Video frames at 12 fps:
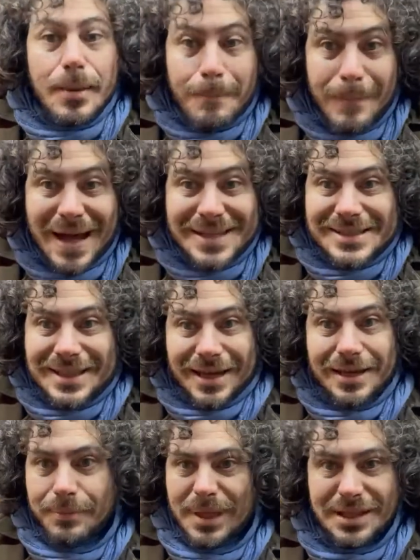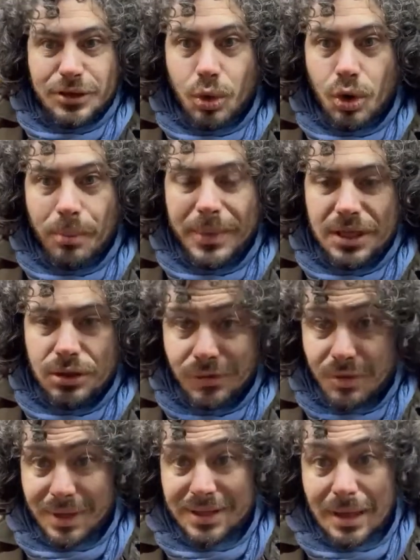Basta che mettete un commento,
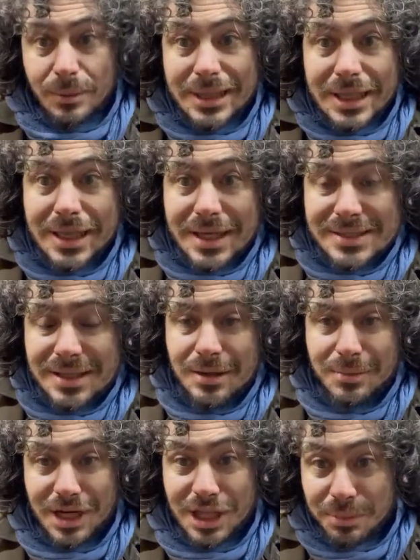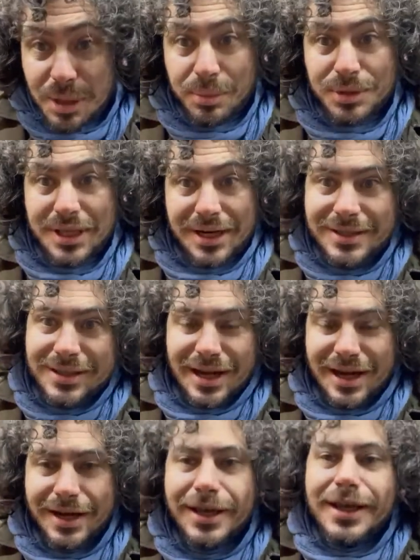vi mandiamo il link a StreamYard per poter
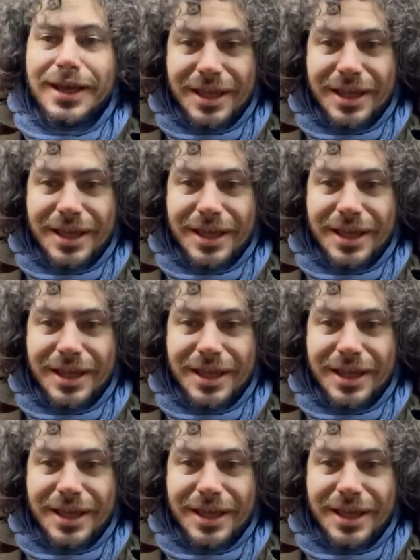entrare